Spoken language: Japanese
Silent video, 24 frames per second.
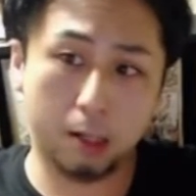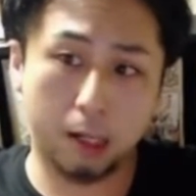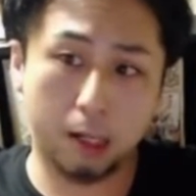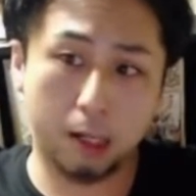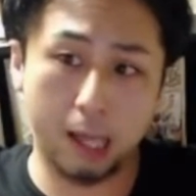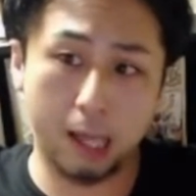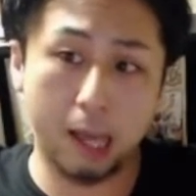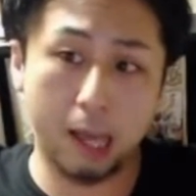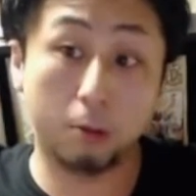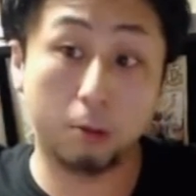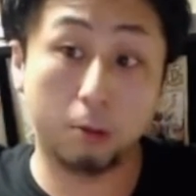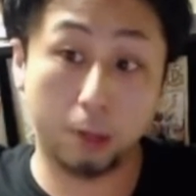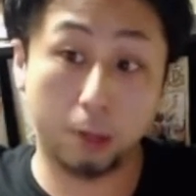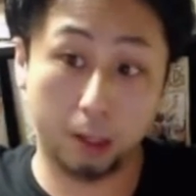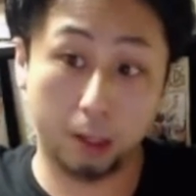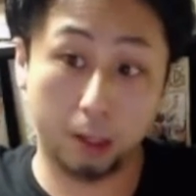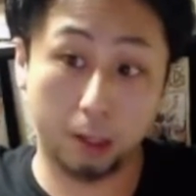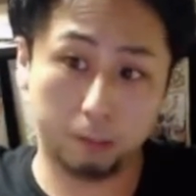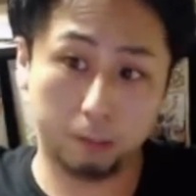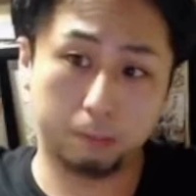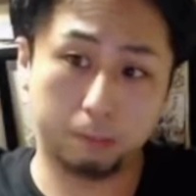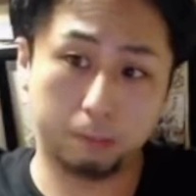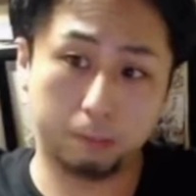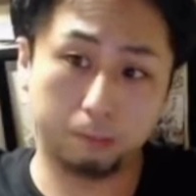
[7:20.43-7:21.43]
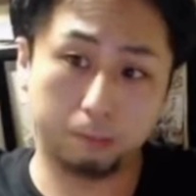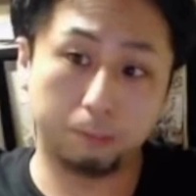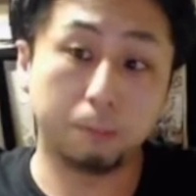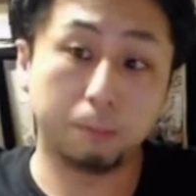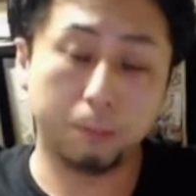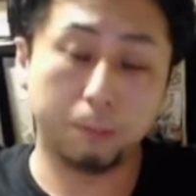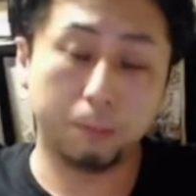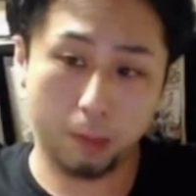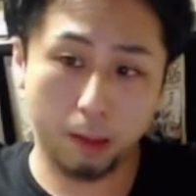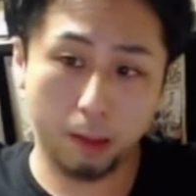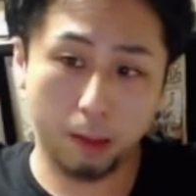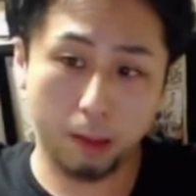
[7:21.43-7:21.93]
が言語
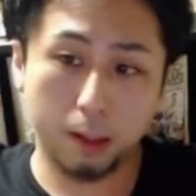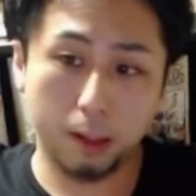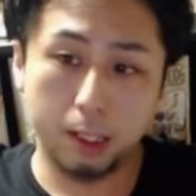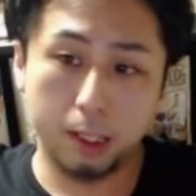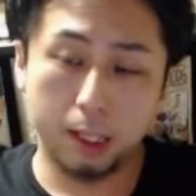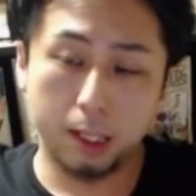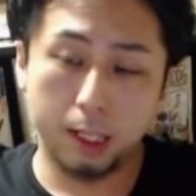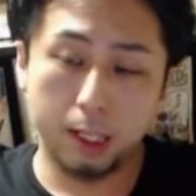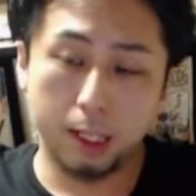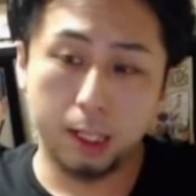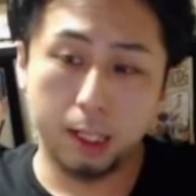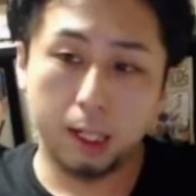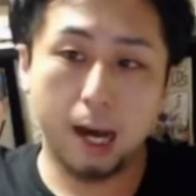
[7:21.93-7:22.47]
なの。